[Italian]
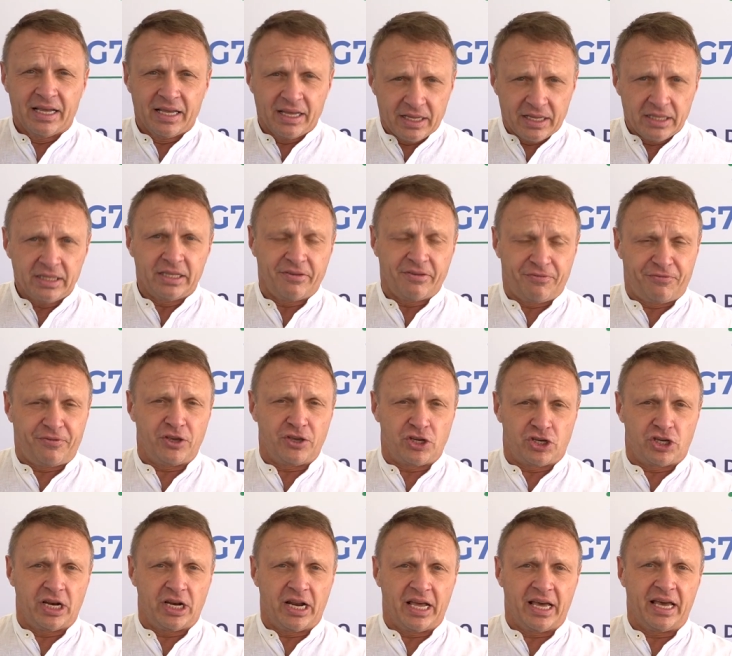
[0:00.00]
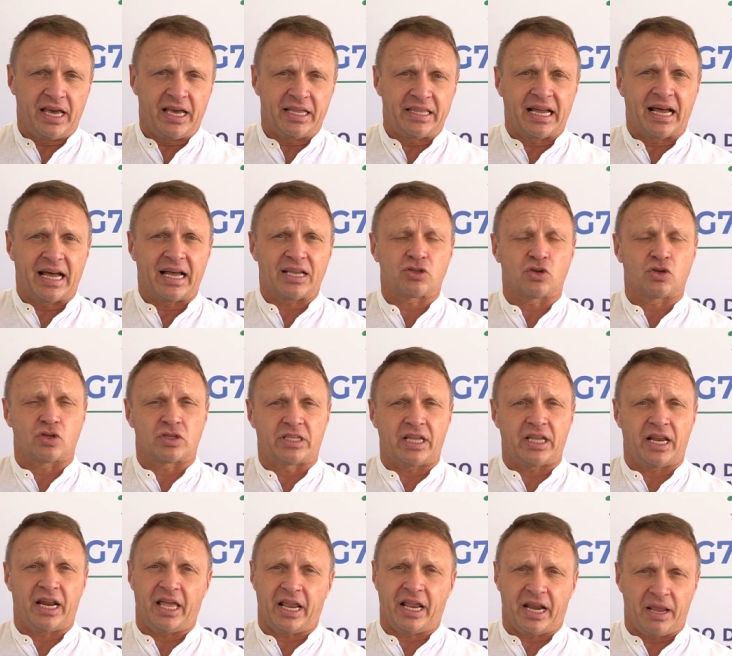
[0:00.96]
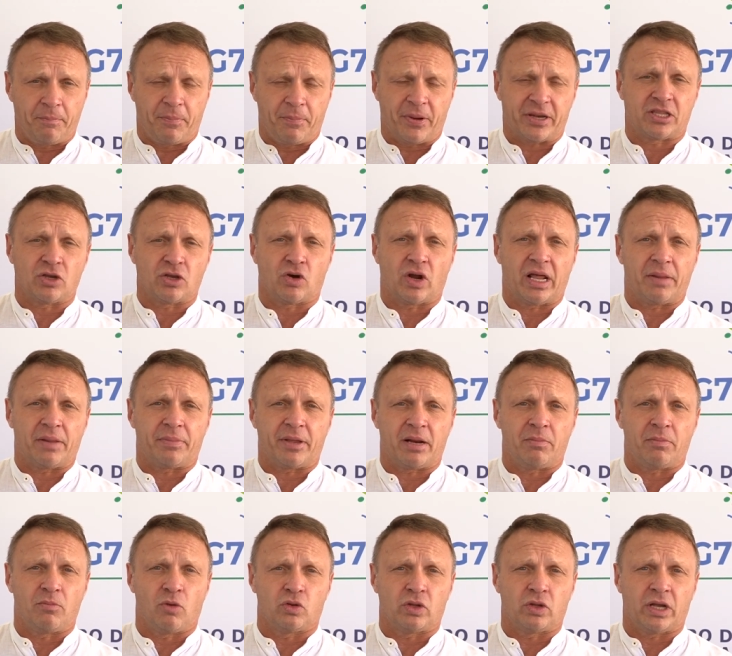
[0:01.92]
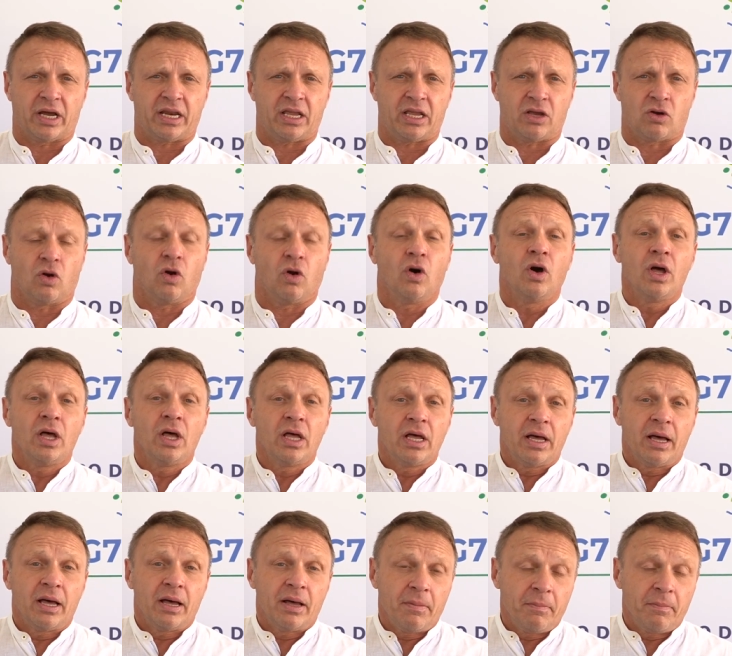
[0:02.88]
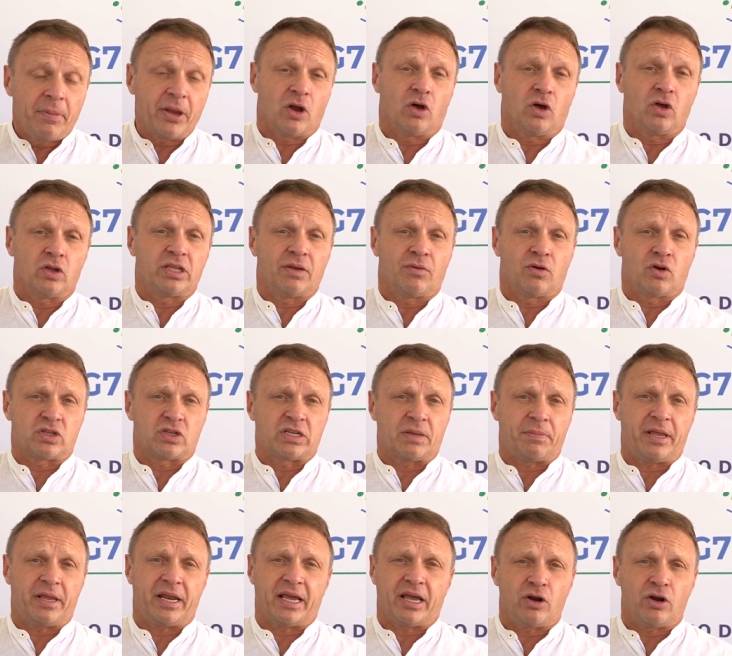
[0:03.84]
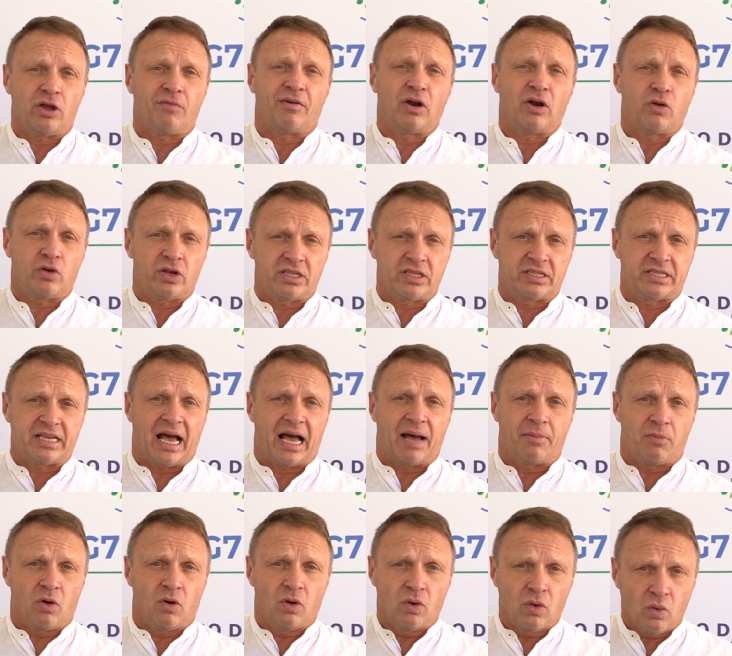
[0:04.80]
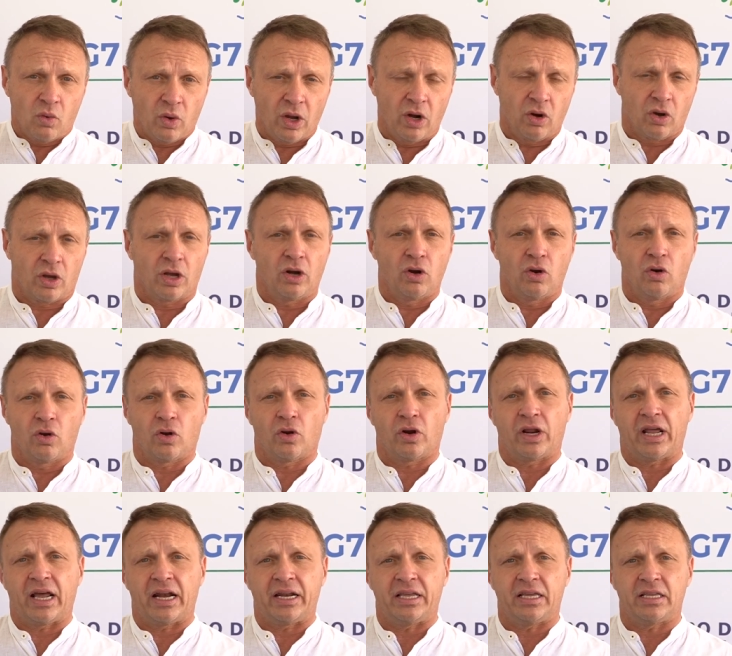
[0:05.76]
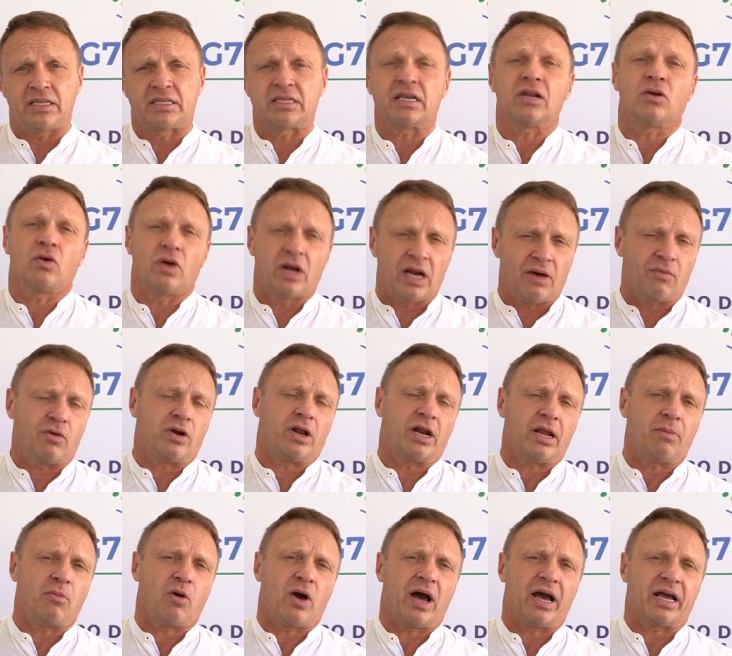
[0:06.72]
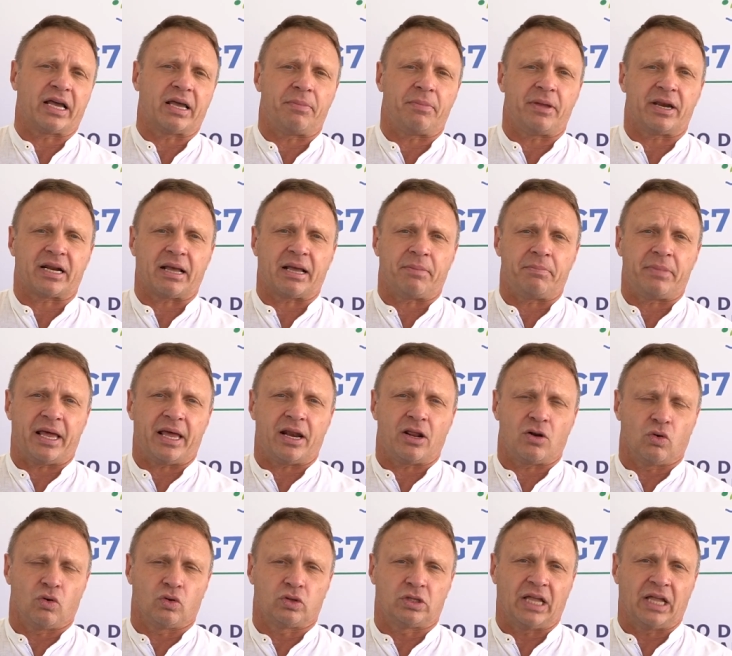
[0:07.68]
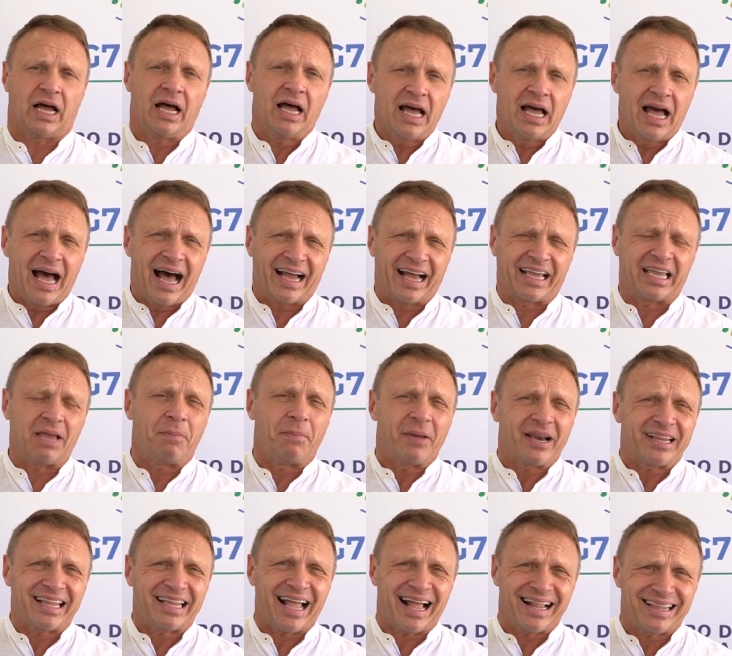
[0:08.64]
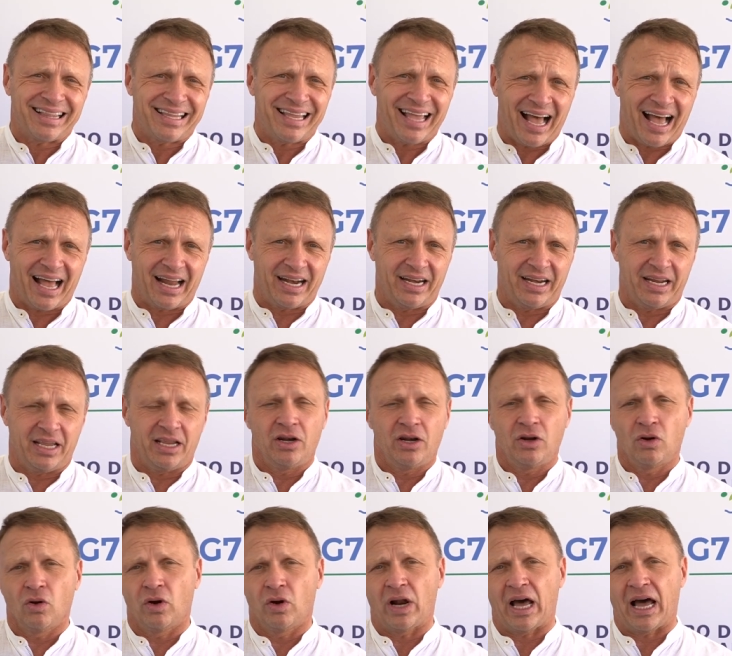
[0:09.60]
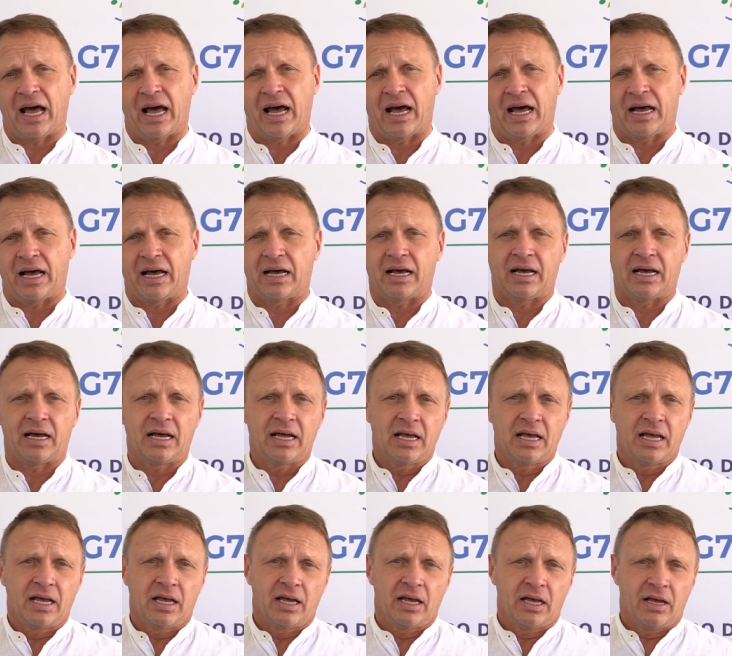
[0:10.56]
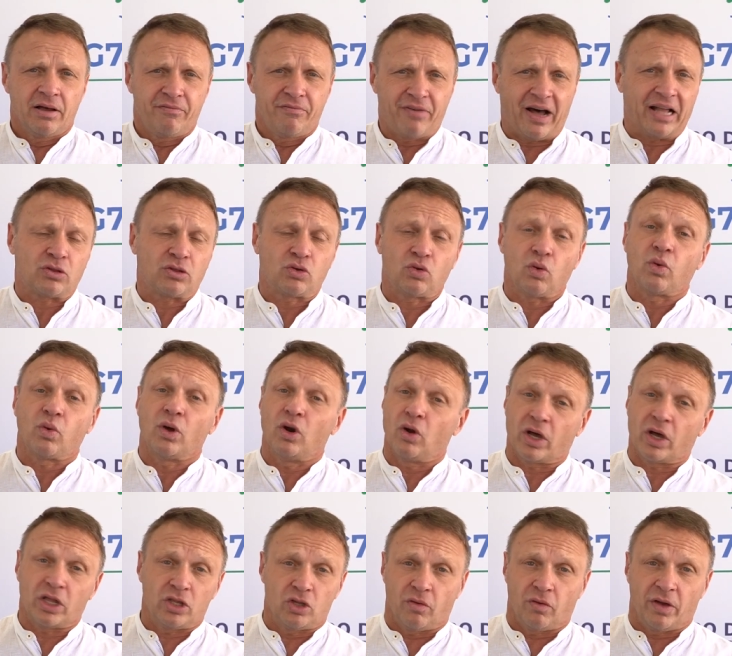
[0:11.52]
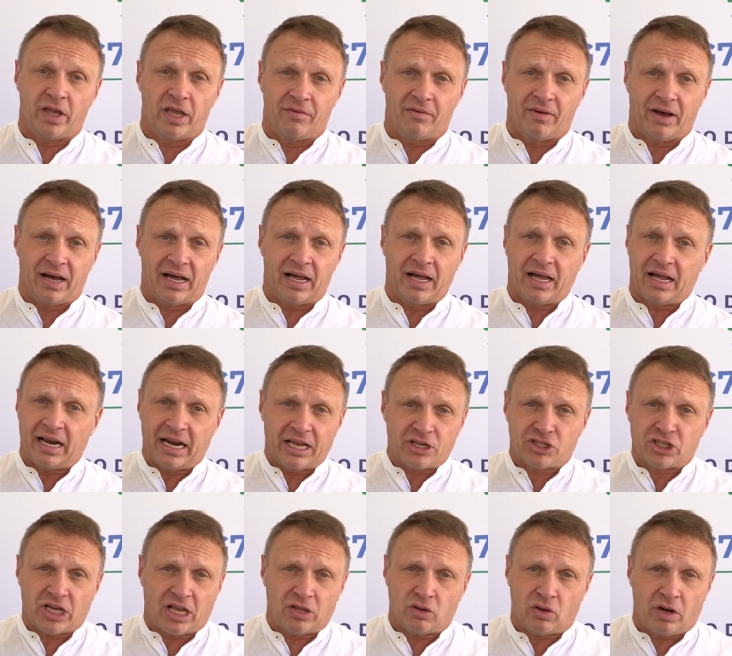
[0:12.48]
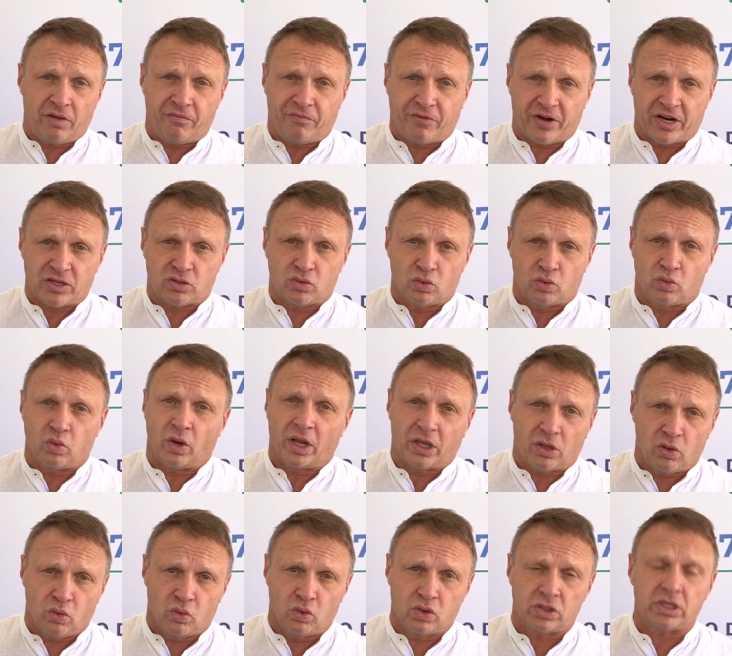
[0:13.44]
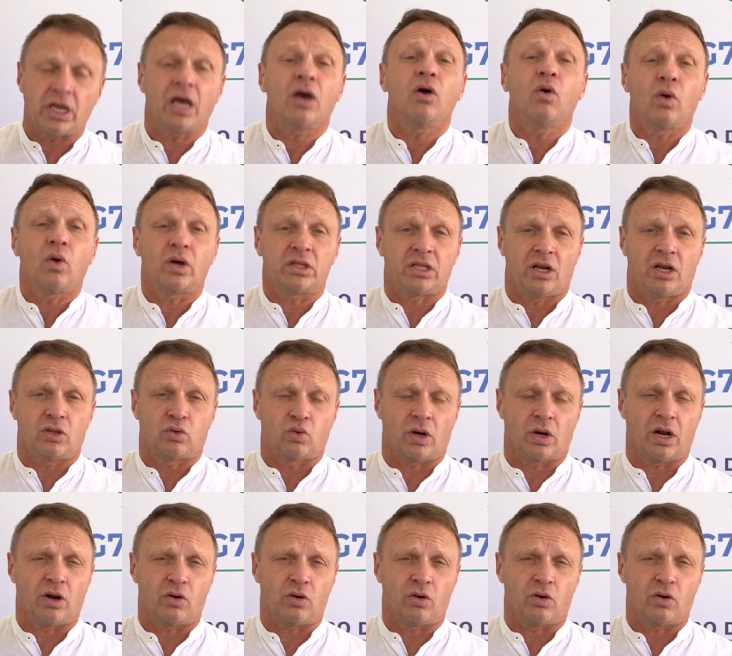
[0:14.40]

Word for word: difficile da sostenere, in particolare per il mondo agricolo, però devono sapere che noi valorizziamo quello che loro realizzano e lavoreremo anche per cambiare rotta a chi per tanti anni non ha fatto quello che doveva, lasciando le infrastrutture chiuse o addirittura